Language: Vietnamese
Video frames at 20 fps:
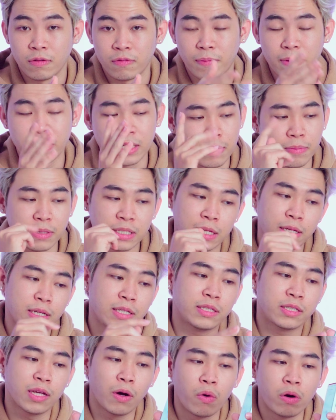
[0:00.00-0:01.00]
Và bây giờ mình sẽ
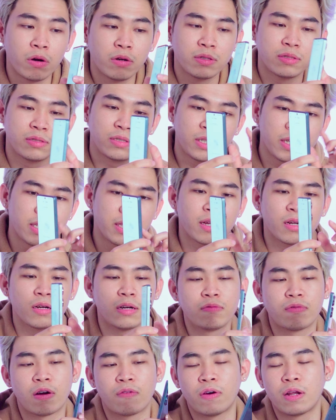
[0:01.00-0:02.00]
đi sâu hơn, chi tiết
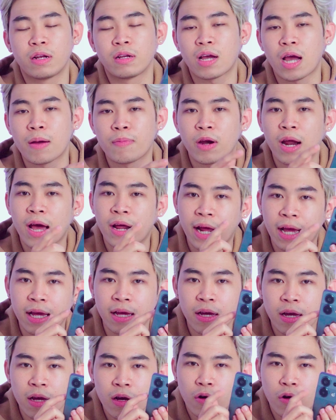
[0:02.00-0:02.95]
hơn vào phần camera này.